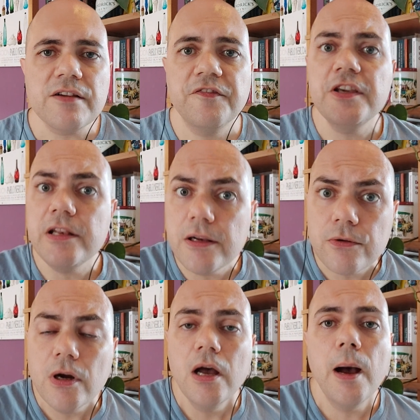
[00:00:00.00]

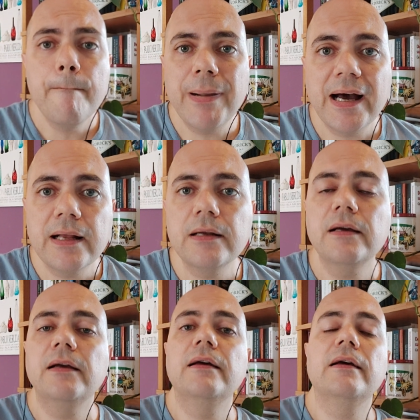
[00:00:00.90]
viriam
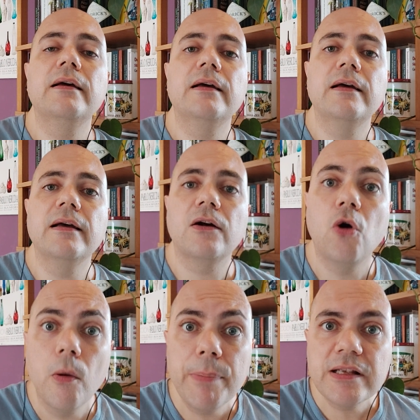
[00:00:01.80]
para é,
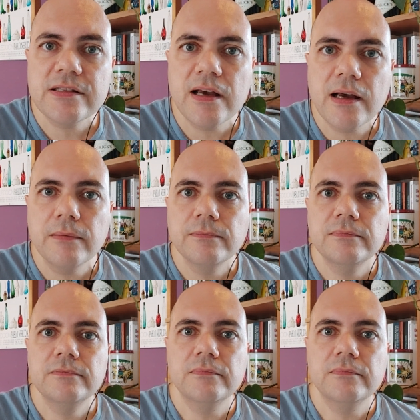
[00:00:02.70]
compensar